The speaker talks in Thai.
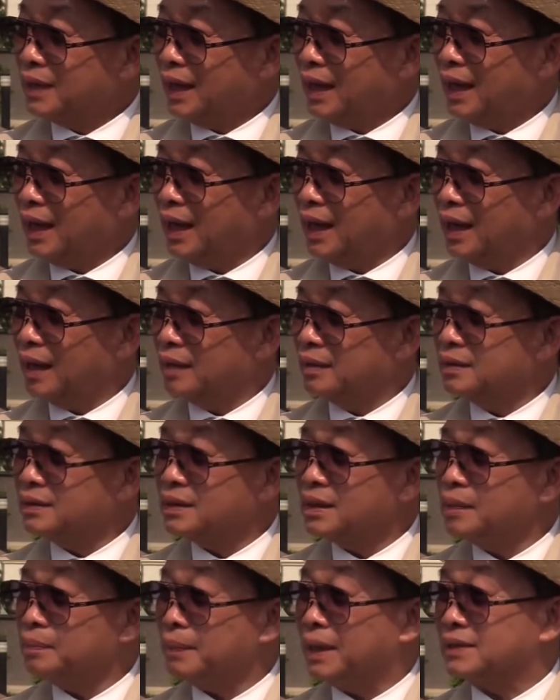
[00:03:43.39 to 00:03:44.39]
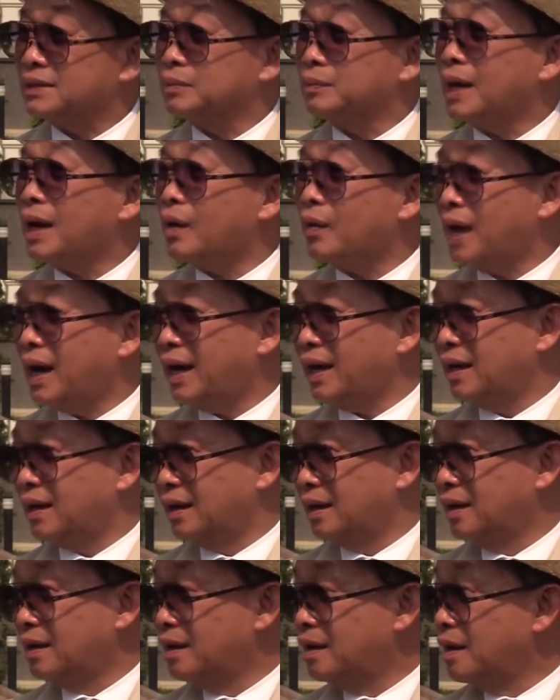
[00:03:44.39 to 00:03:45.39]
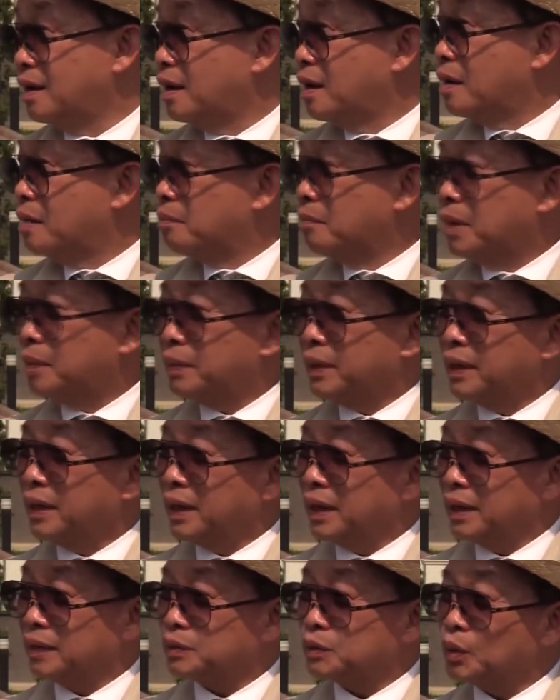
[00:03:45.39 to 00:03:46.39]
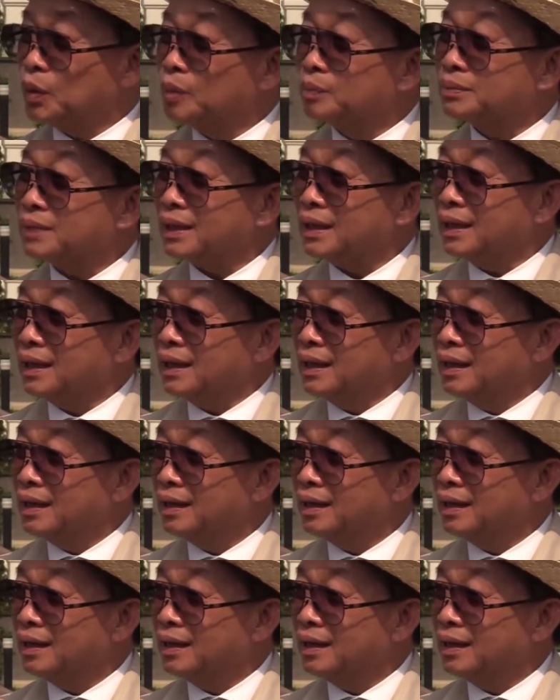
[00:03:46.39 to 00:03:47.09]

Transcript: แค่เนื้อที่ 89 ไร่มาเป็นเหตุโจมตี